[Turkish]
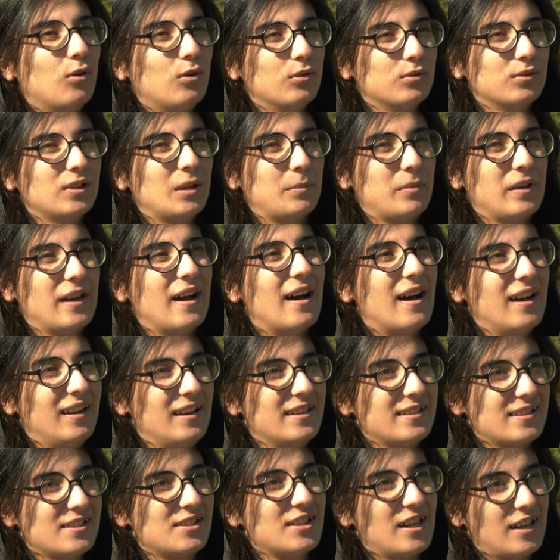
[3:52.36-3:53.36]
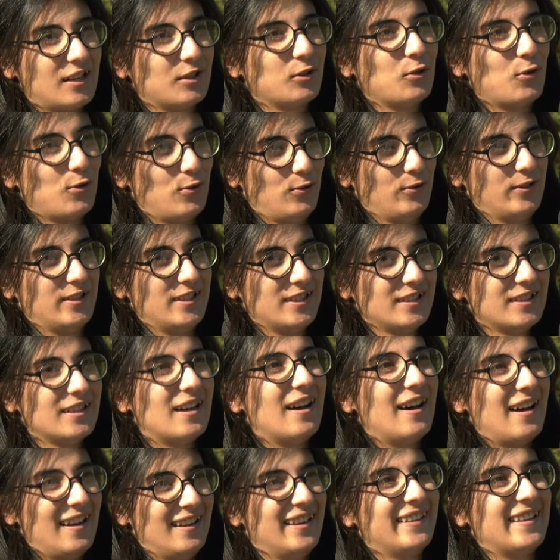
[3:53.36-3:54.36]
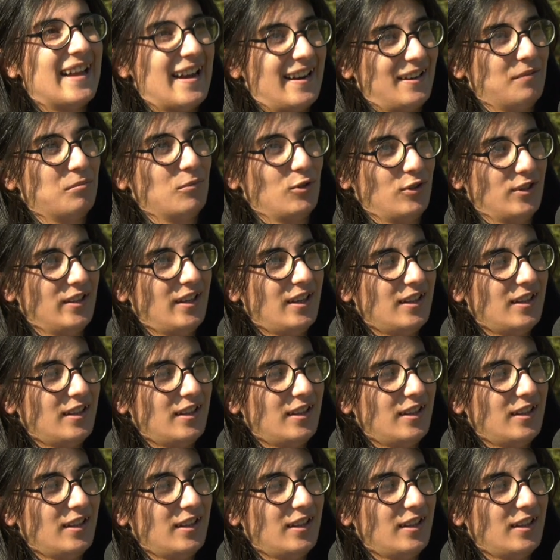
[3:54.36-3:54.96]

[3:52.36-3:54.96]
Onun da bir aile sıcaklığı olduğu için aile derdim o